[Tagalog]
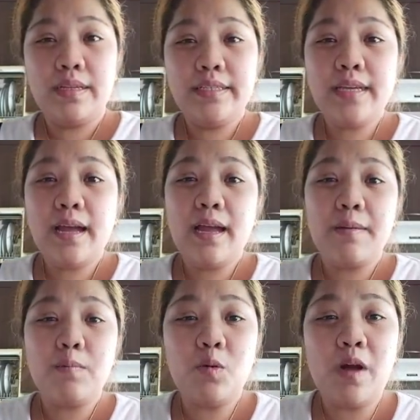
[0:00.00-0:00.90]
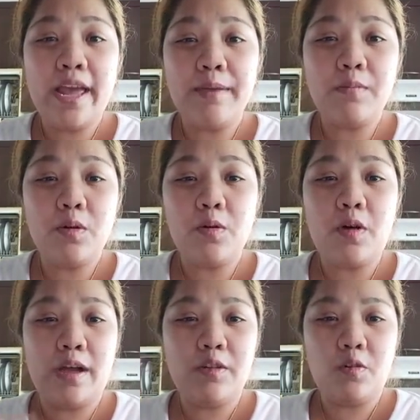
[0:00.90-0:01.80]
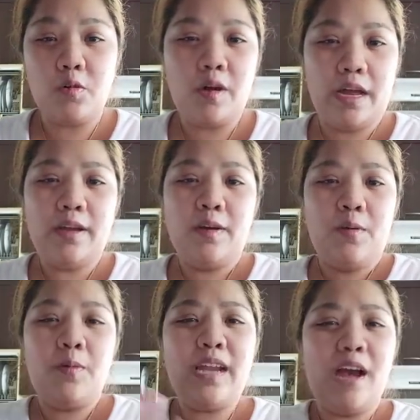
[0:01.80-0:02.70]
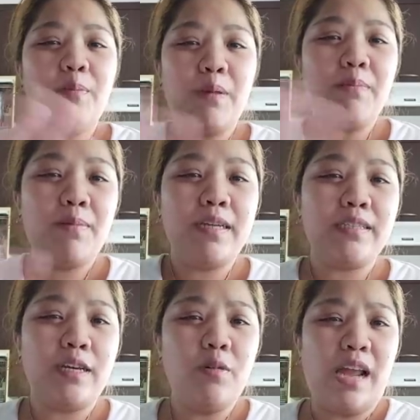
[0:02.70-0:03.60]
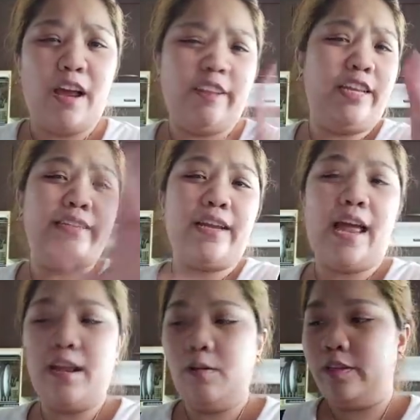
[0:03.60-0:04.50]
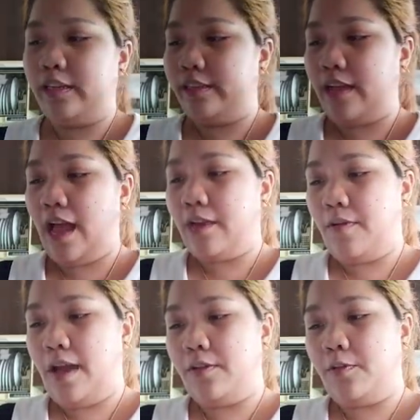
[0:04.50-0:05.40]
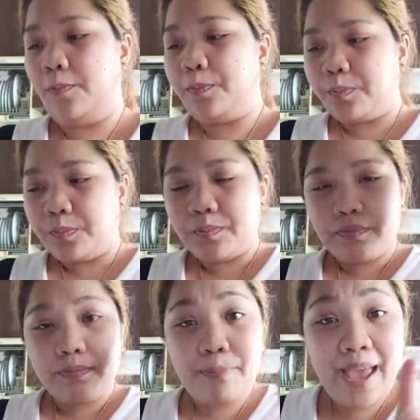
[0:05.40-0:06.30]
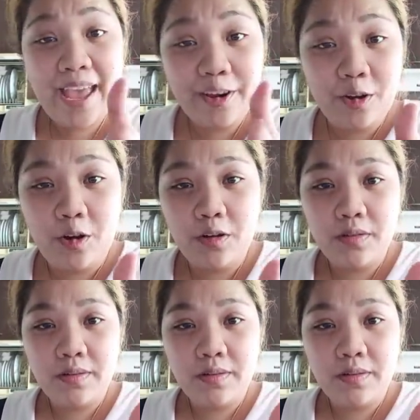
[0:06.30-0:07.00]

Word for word: sa buhay mo, kung ano, kung... Wala akong pambaba sa'yo. Wala. Hindi kita kilala kung hindi kita ano ano Pero,